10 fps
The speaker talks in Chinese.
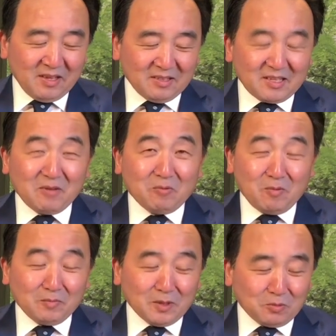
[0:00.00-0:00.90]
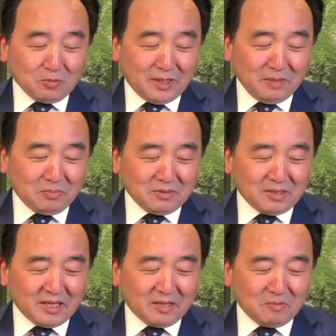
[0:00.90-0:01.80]
但我们的主题不
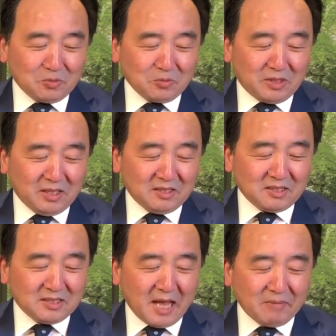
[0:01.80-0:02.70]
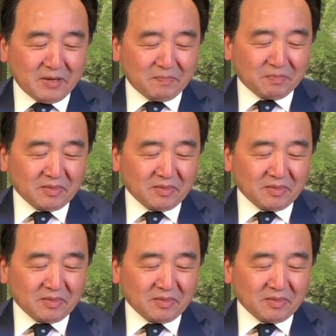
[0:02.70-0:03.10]
是这个，我们主题的是下面。